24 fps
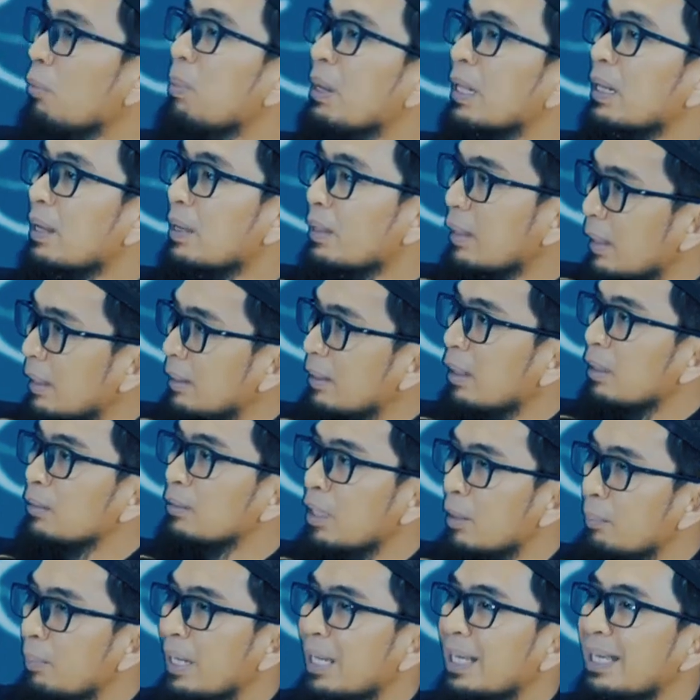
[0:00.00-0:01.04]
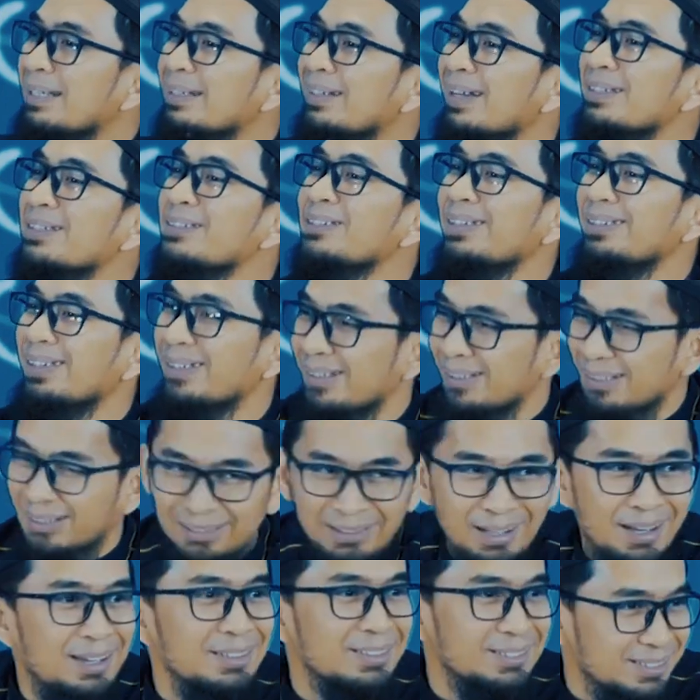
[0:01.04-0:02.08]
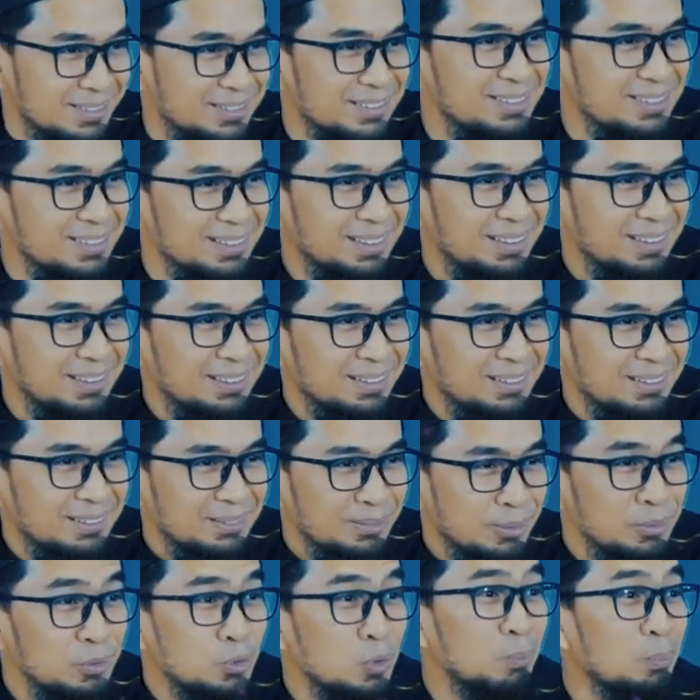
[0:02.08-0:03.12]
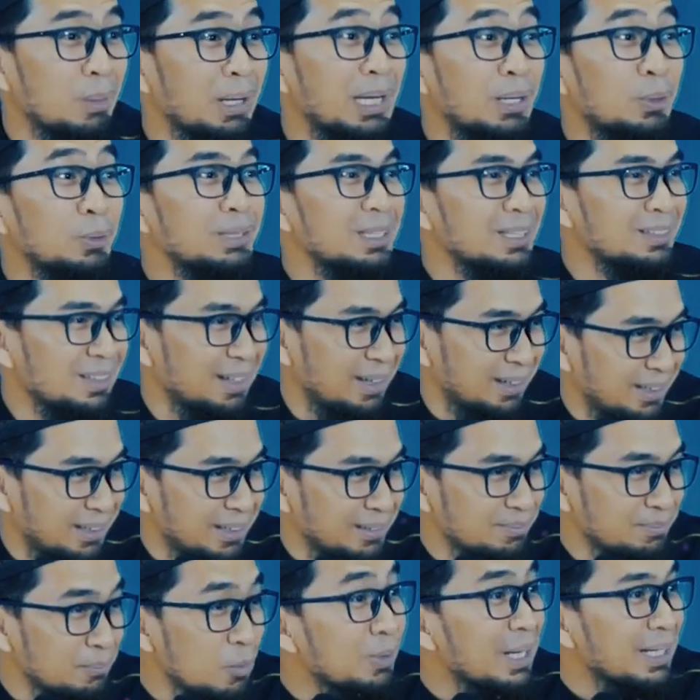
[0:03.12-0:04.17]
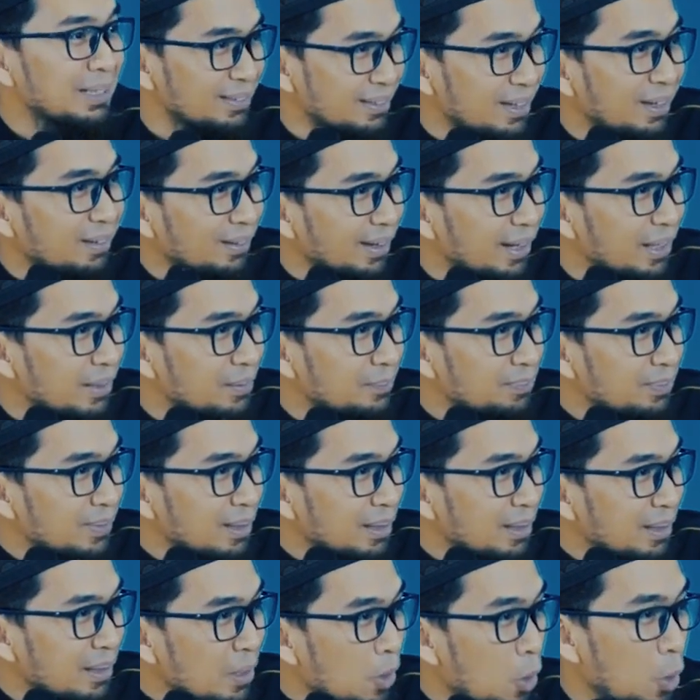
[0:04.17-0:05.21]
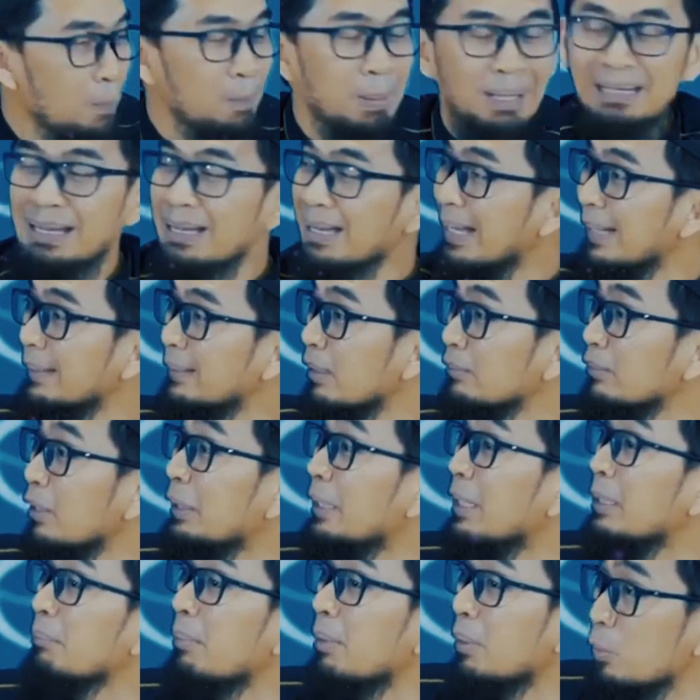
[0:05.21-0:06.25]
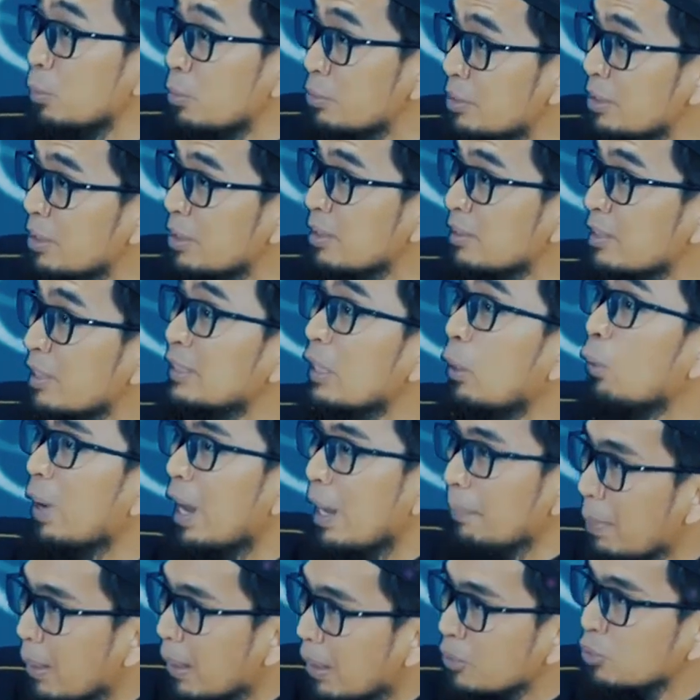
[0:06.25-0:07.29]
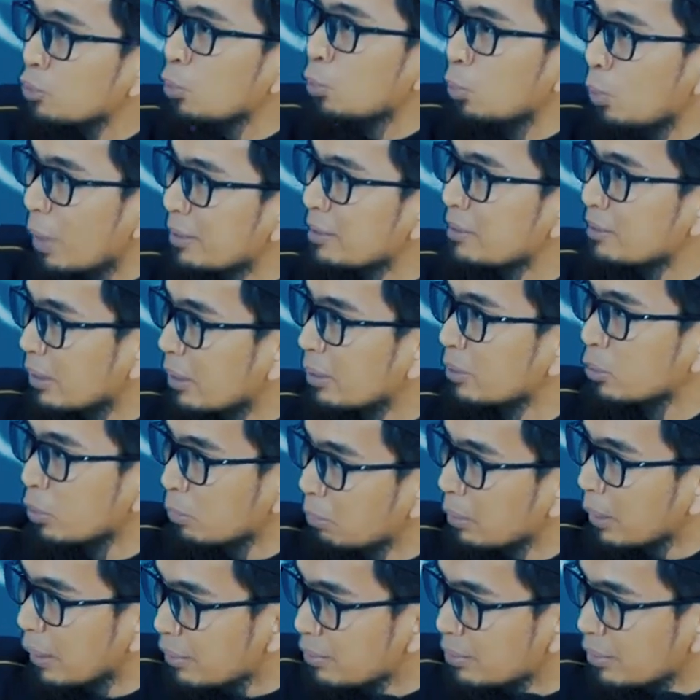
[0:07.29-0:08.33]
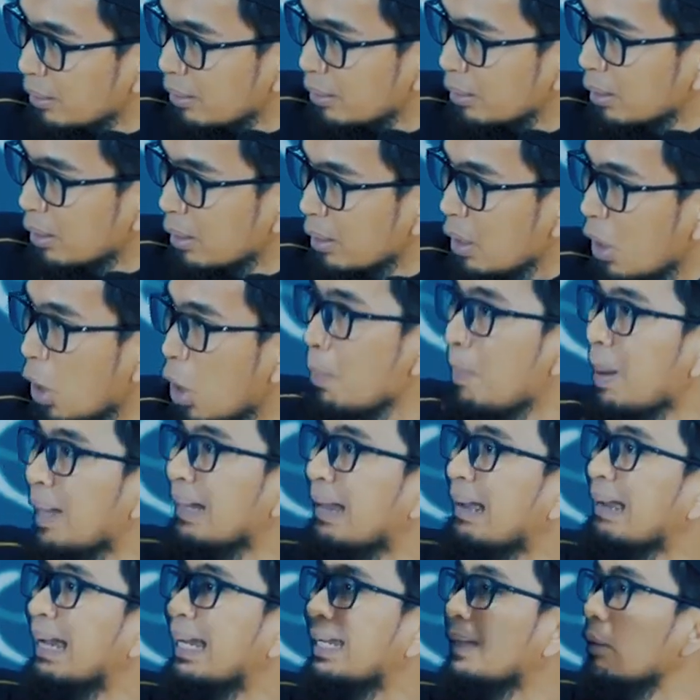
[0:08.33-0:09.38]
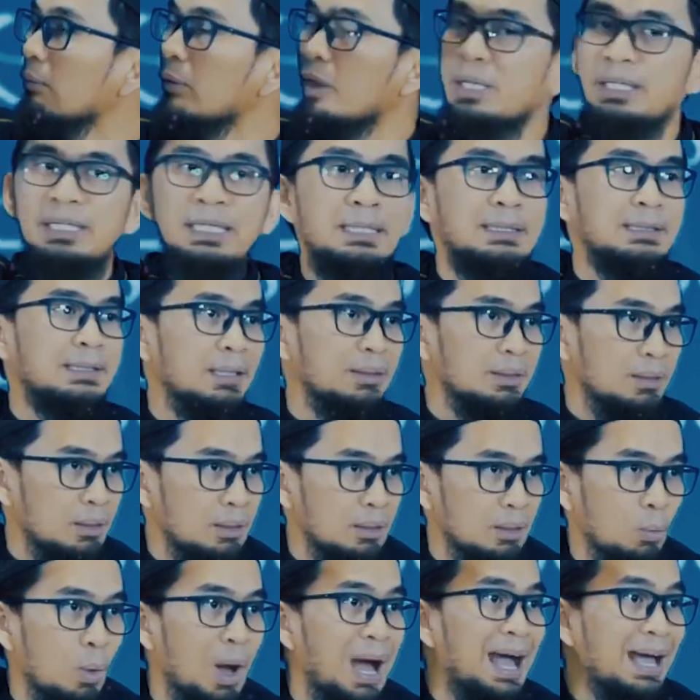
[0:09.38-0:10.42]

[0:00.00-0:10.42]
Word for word: Oh barangkali Allah menginginkan saya ikhlas untuk mengikuti ta'lim, bukan yang lain. Oh barangkali Allah ingin menguji sejauh apa kesungguhan saya untuk belajar. Oh barangkali Allah inginkan ini.